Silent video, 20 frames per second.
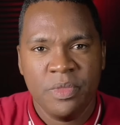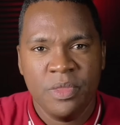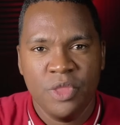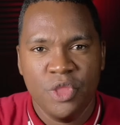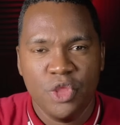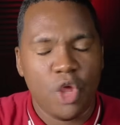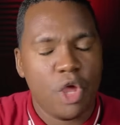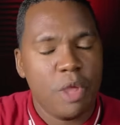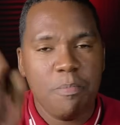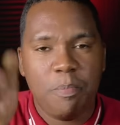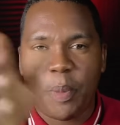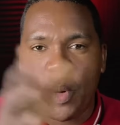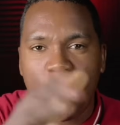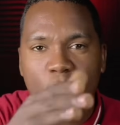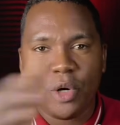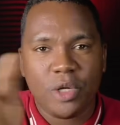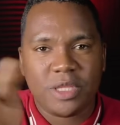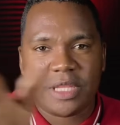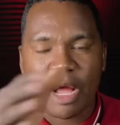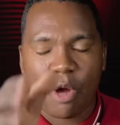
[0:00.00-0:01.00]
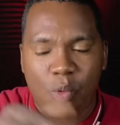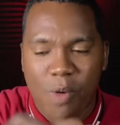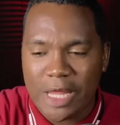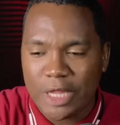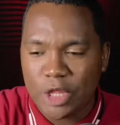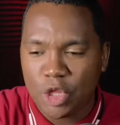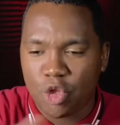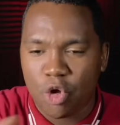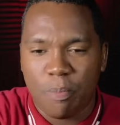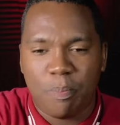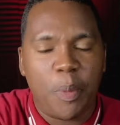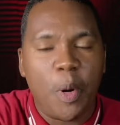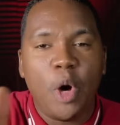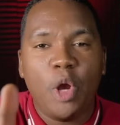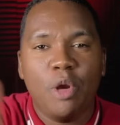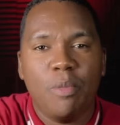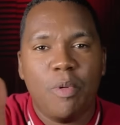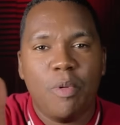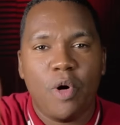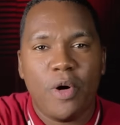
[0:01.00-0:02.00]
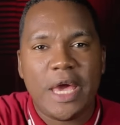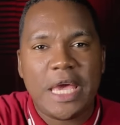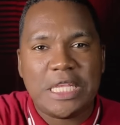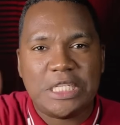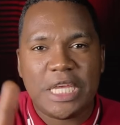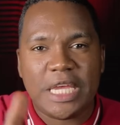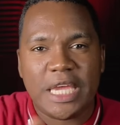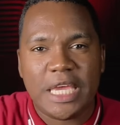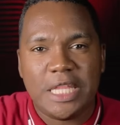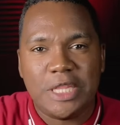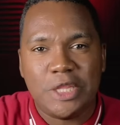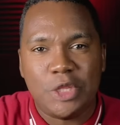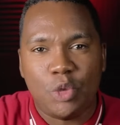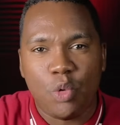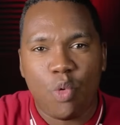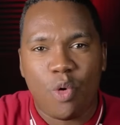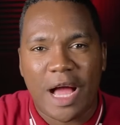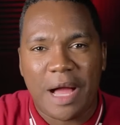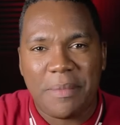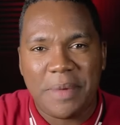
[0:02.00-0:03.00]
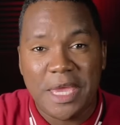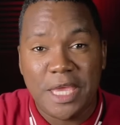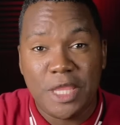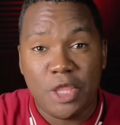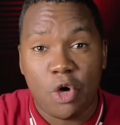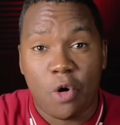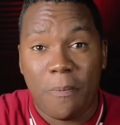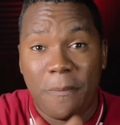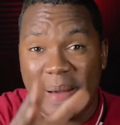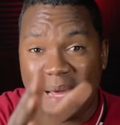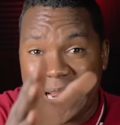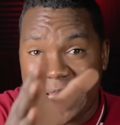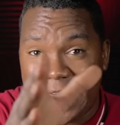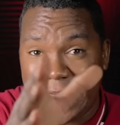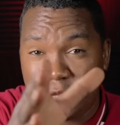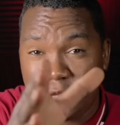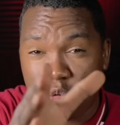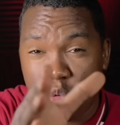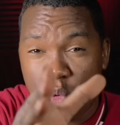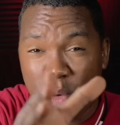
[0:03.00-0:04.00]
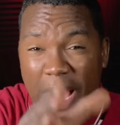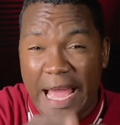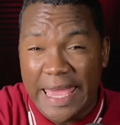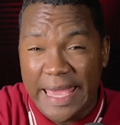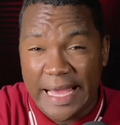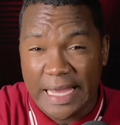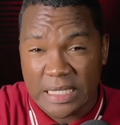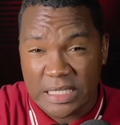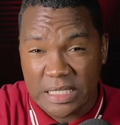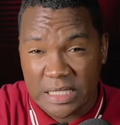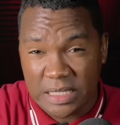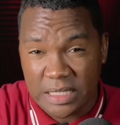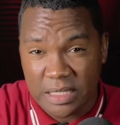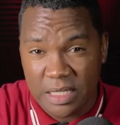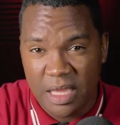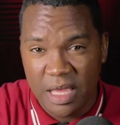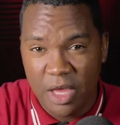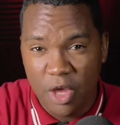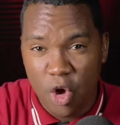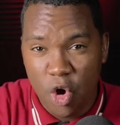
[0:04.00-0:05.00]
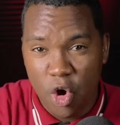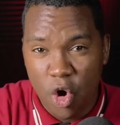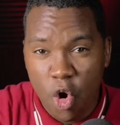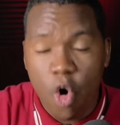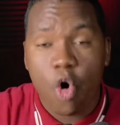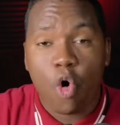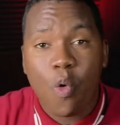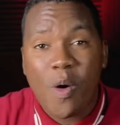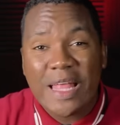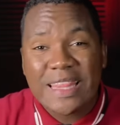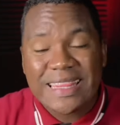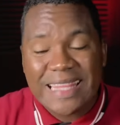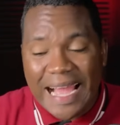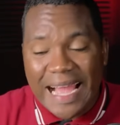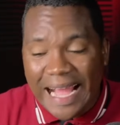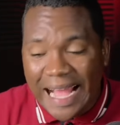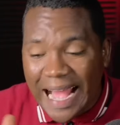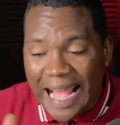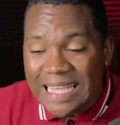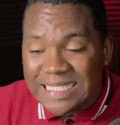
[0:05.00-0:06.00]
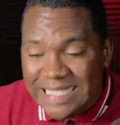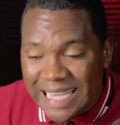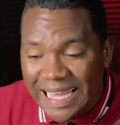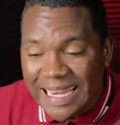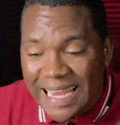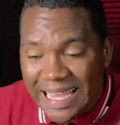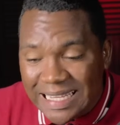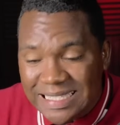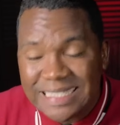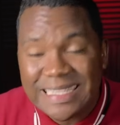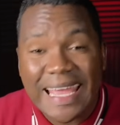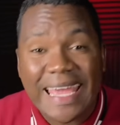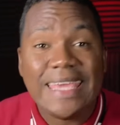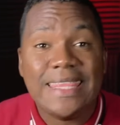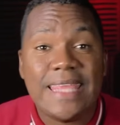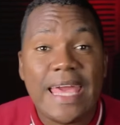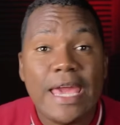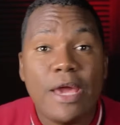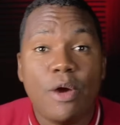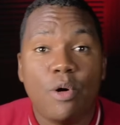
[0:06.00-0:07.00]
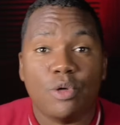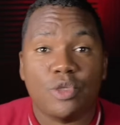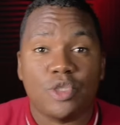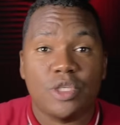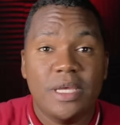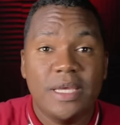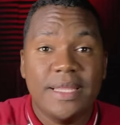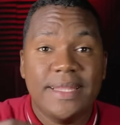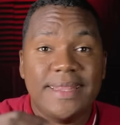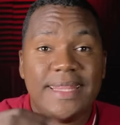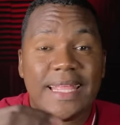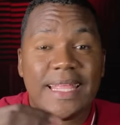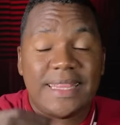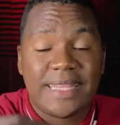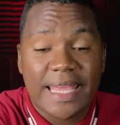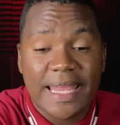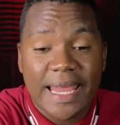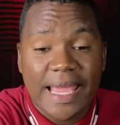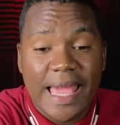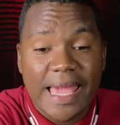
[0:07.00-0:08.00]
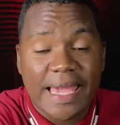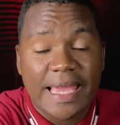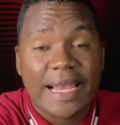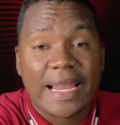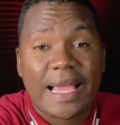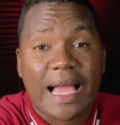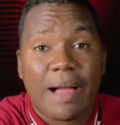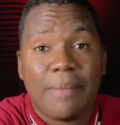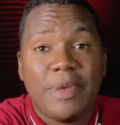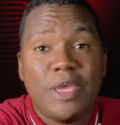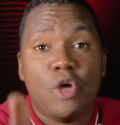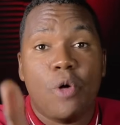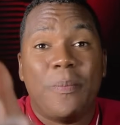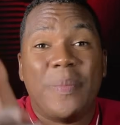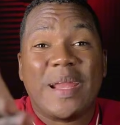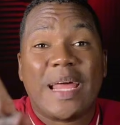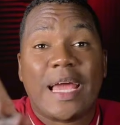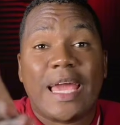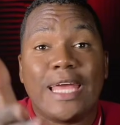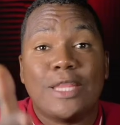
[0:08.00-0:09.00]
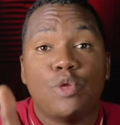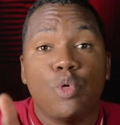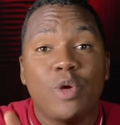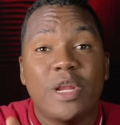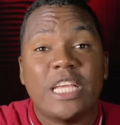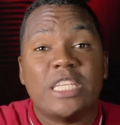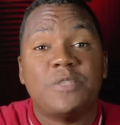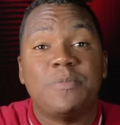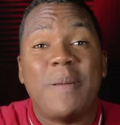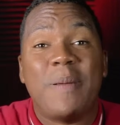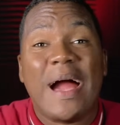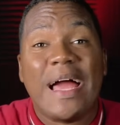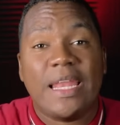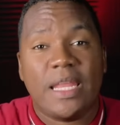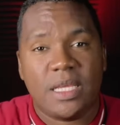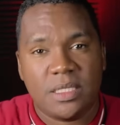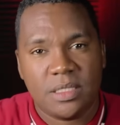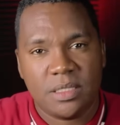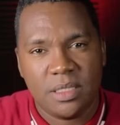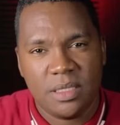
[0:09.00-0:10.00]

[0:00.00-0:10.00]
No importa cuánto polvo echen en tu camino para que tú caigas o cuántas cáscaras de guineos te tiren en el camino para que tú resbales.